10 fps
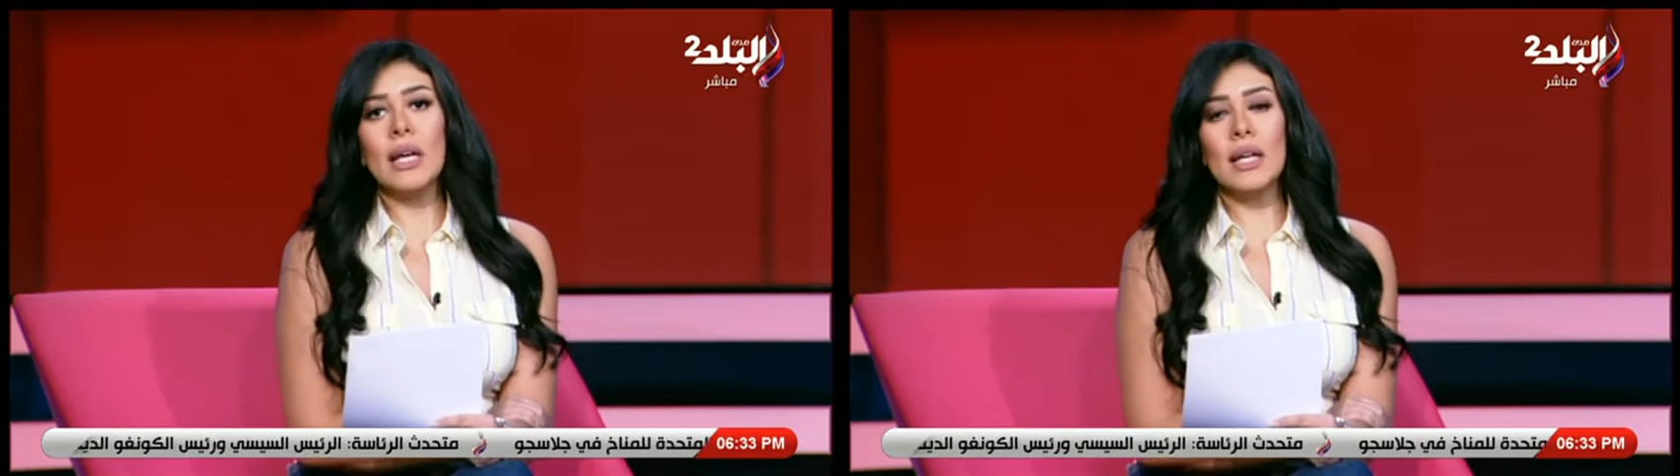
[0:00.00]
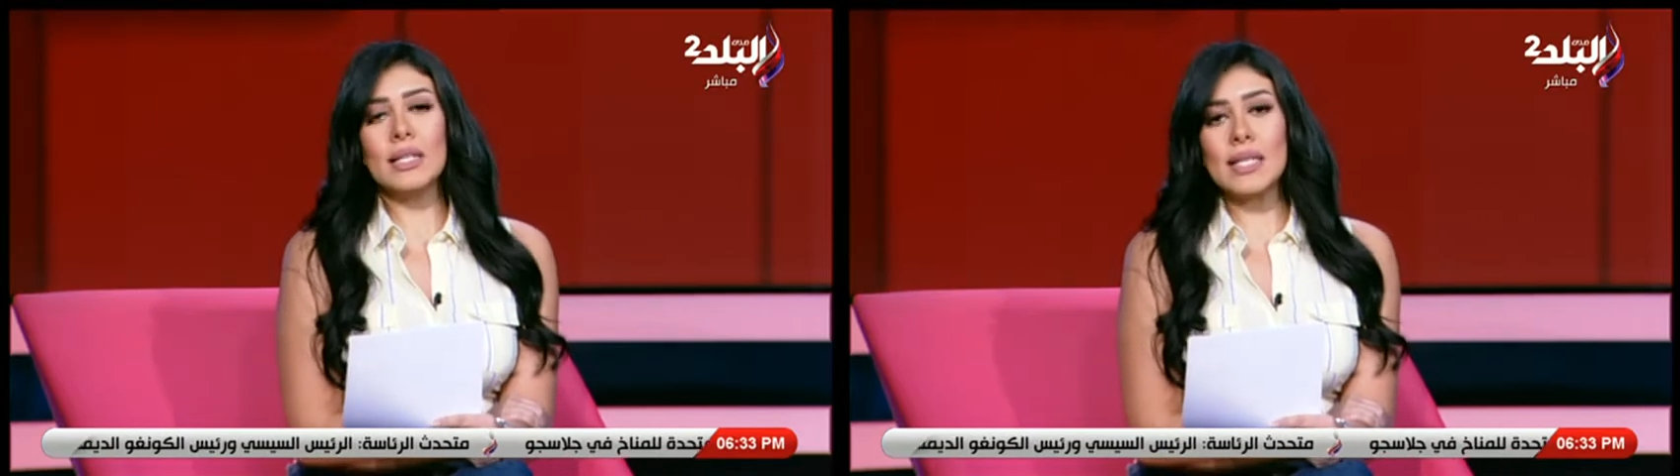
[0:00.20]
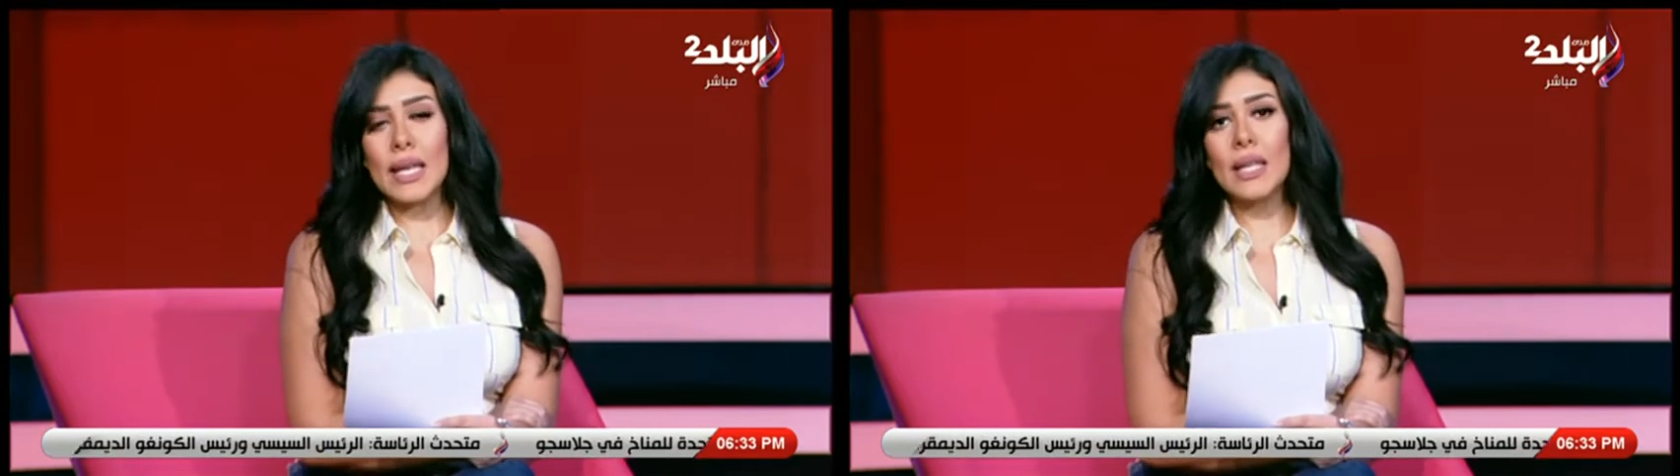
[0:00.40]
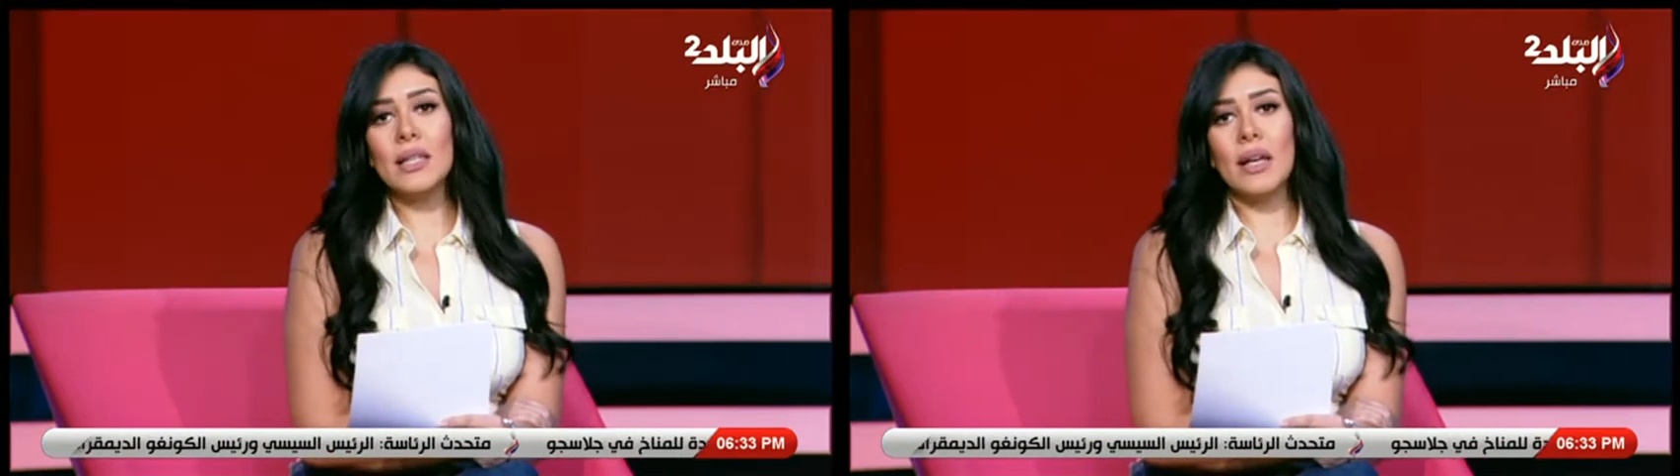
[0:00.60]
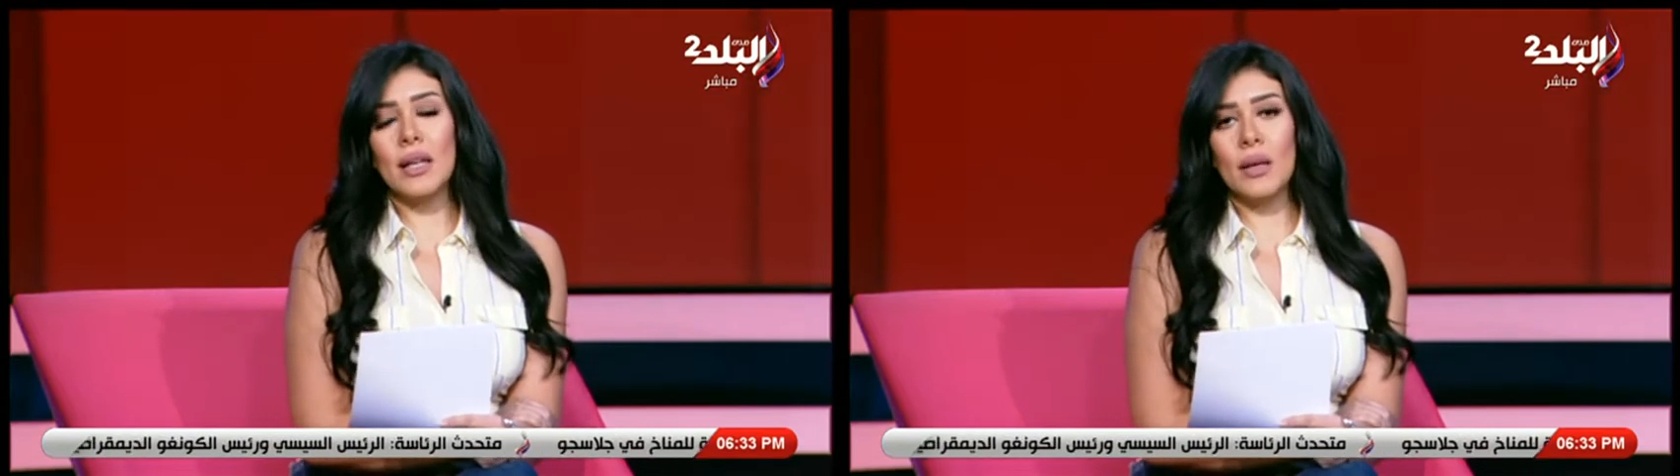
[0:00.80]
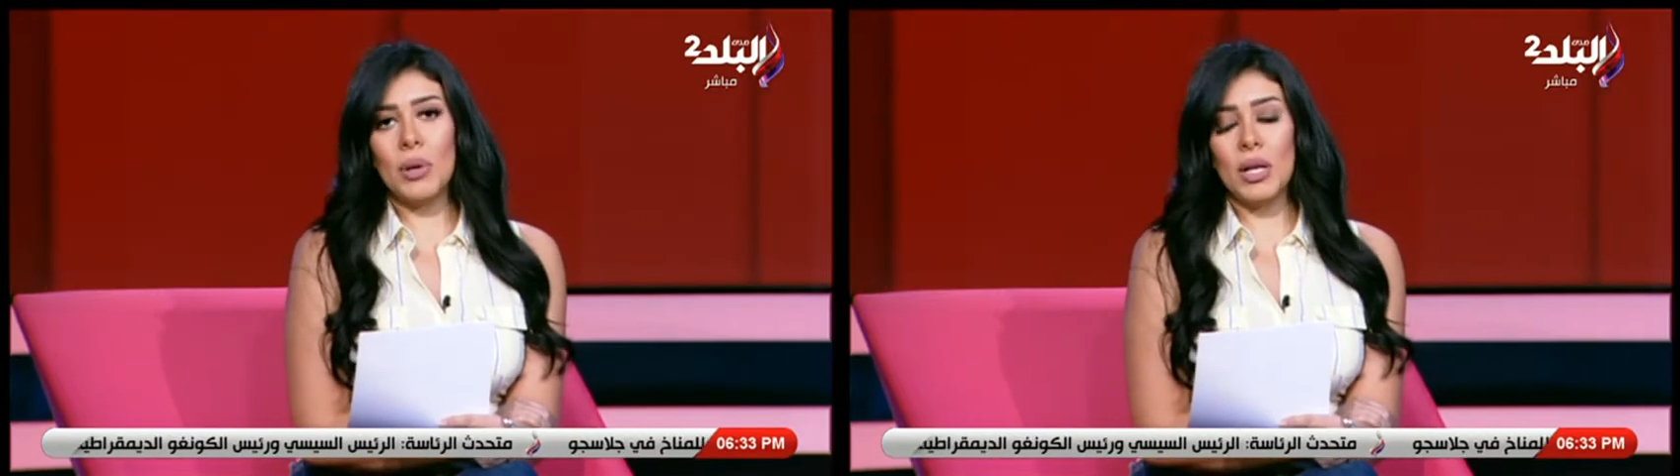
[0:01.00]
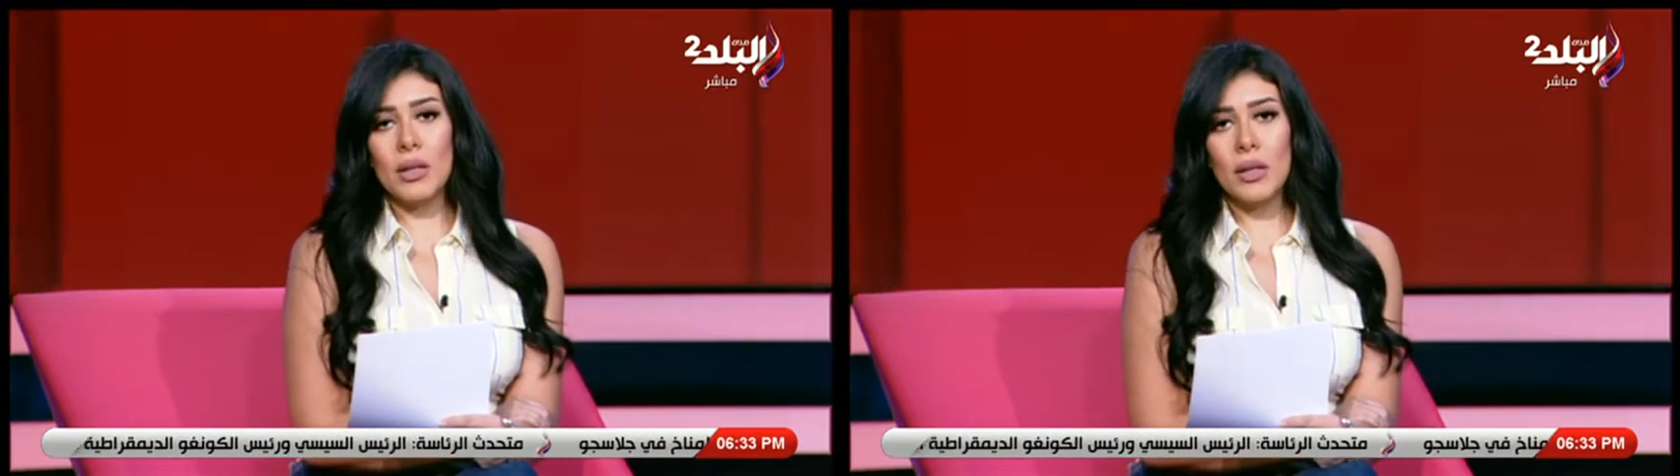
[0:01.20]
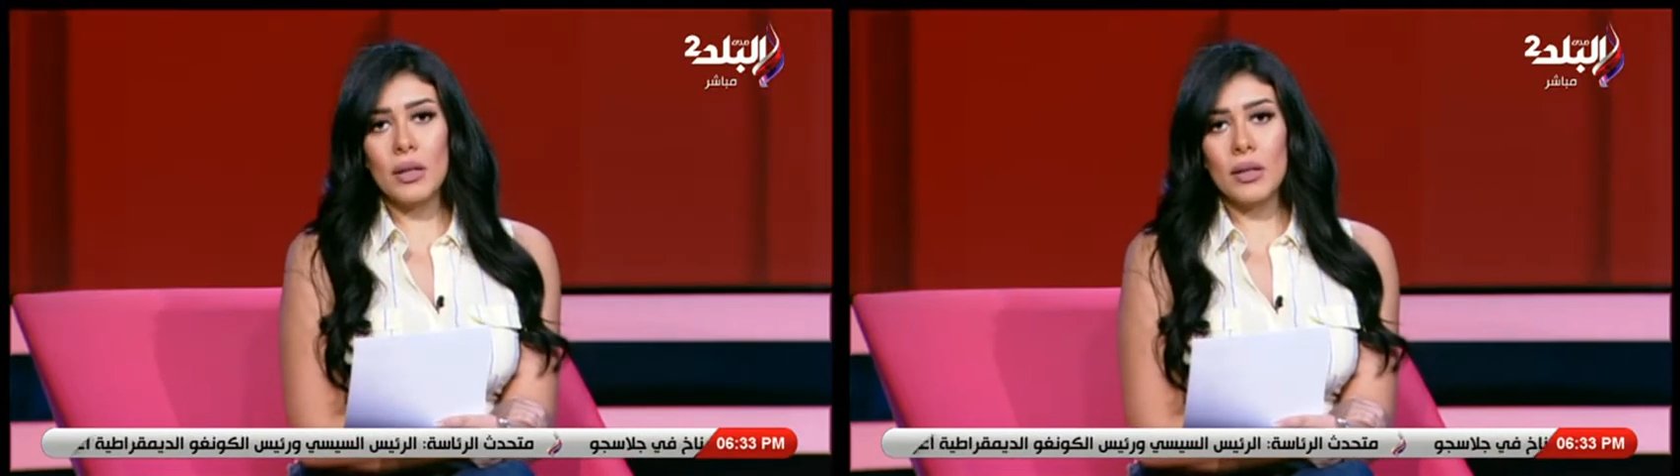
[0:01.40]
السيده اللي
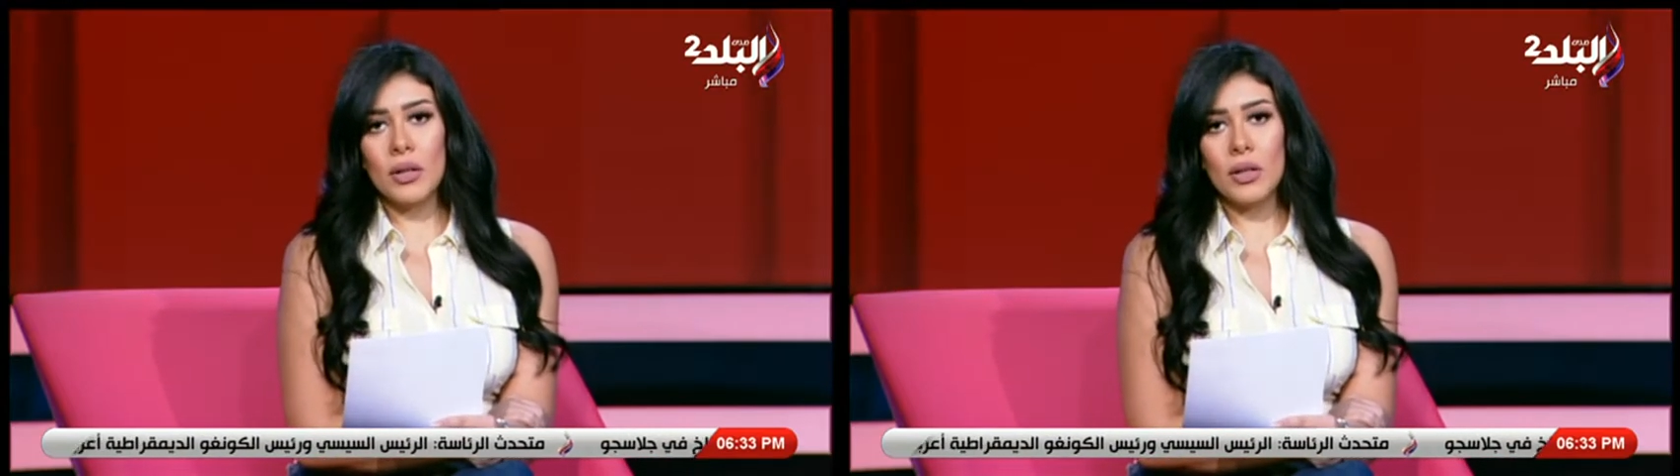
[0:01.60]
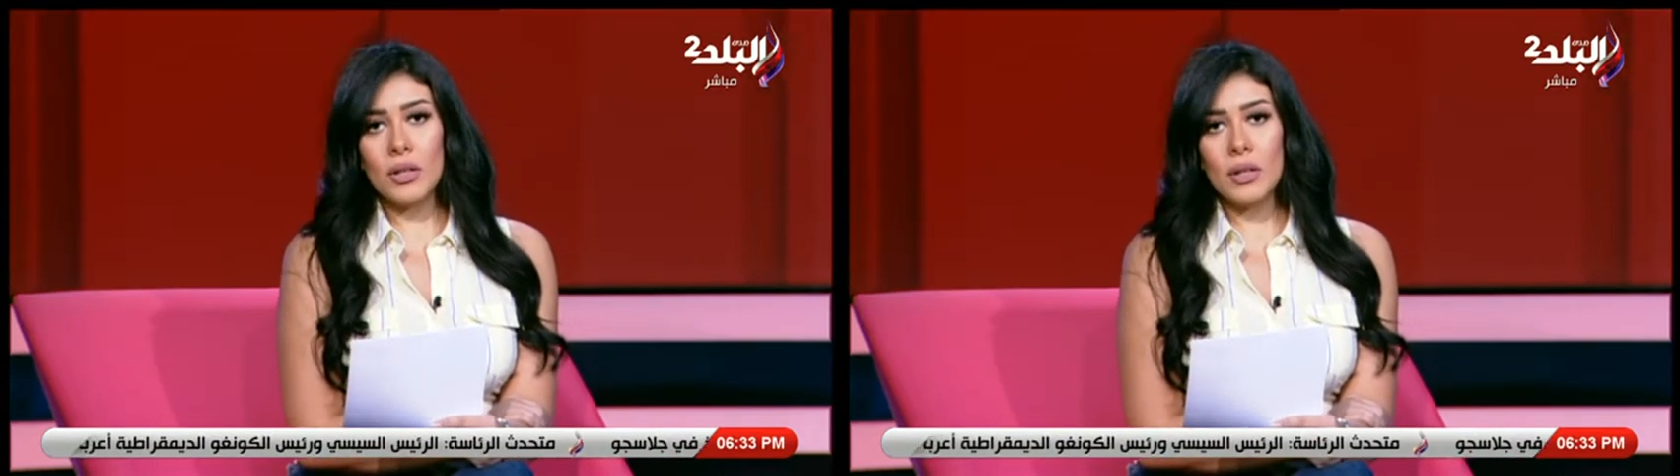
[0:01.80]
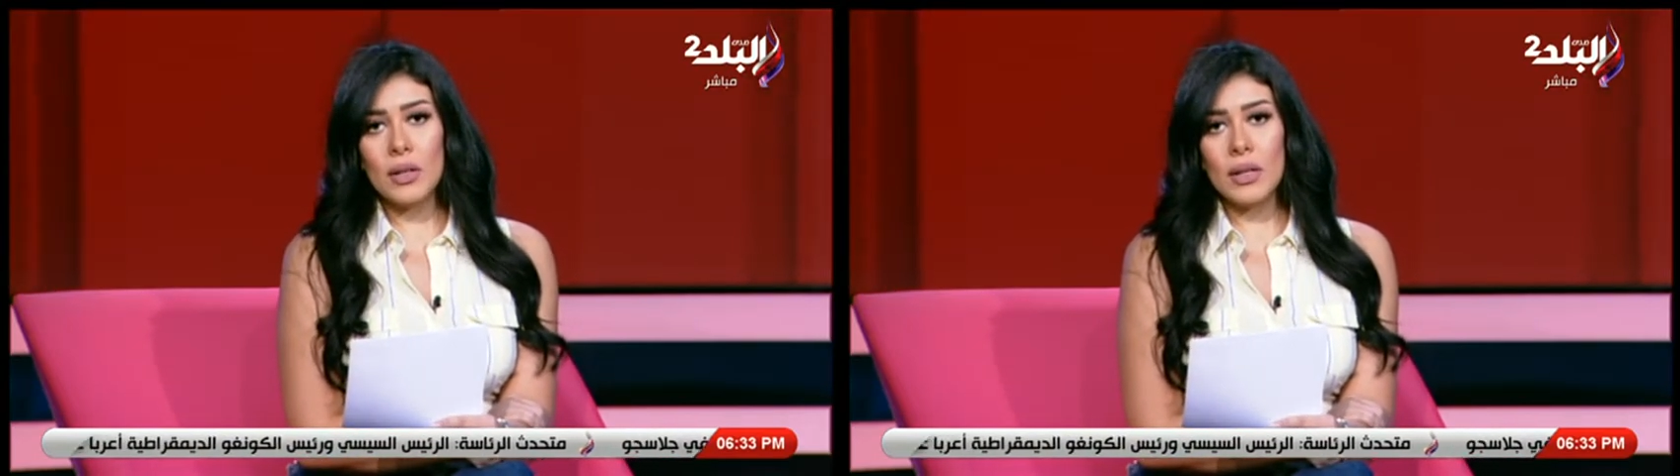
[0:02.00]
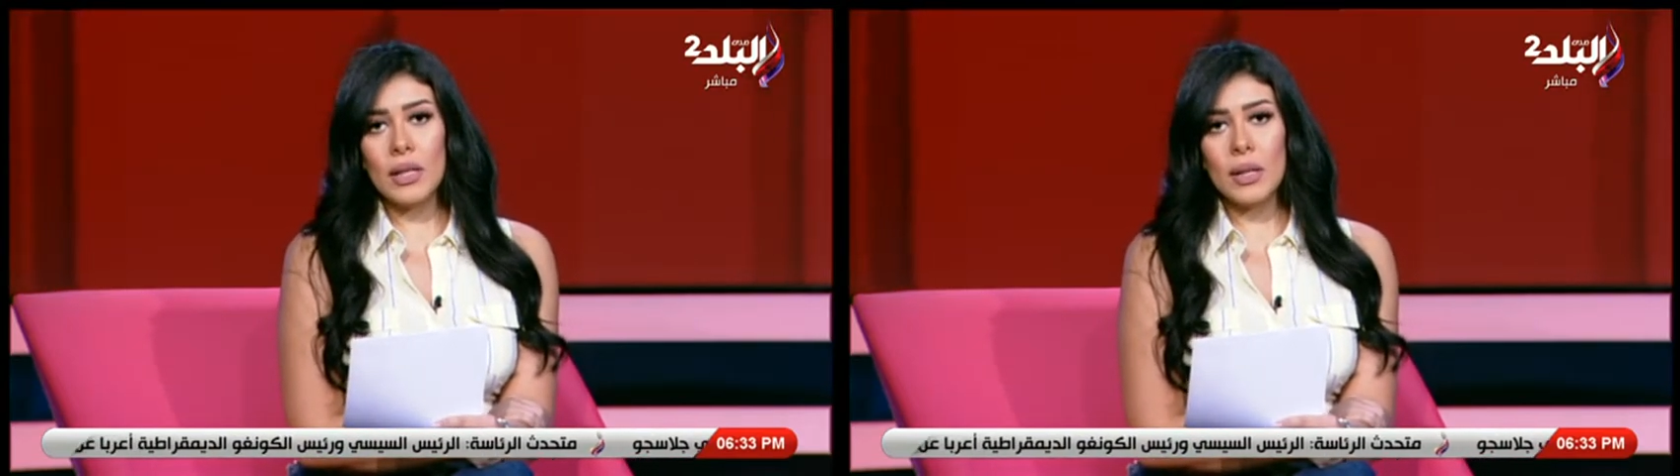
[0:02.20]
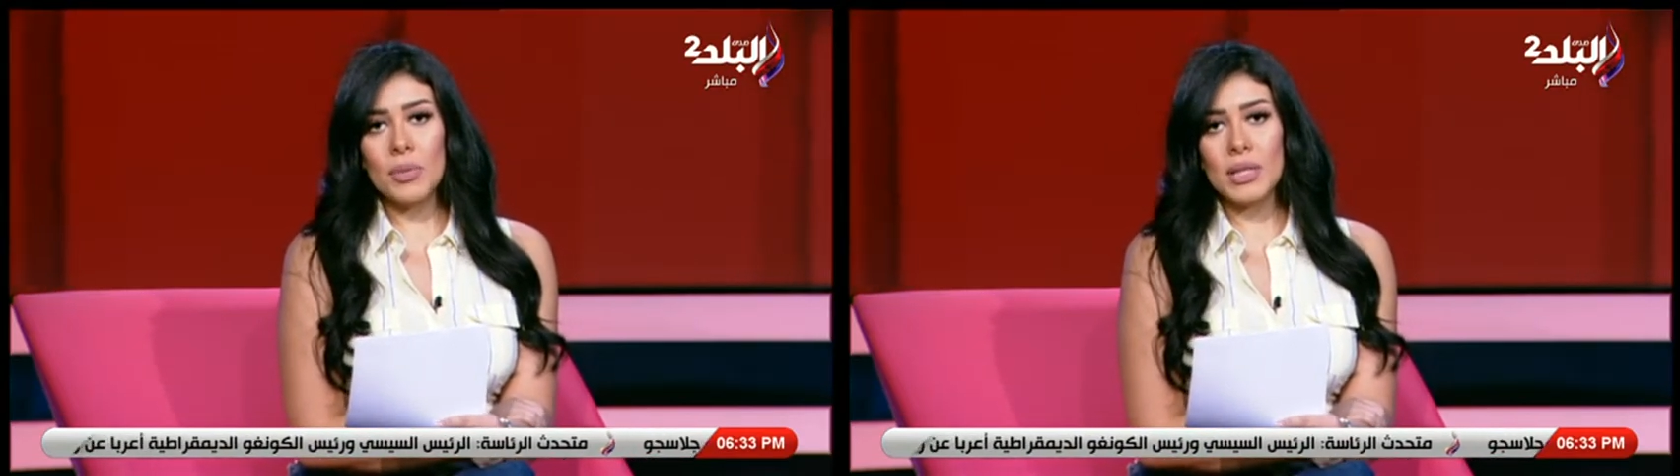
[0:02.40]
معانا النهارده هي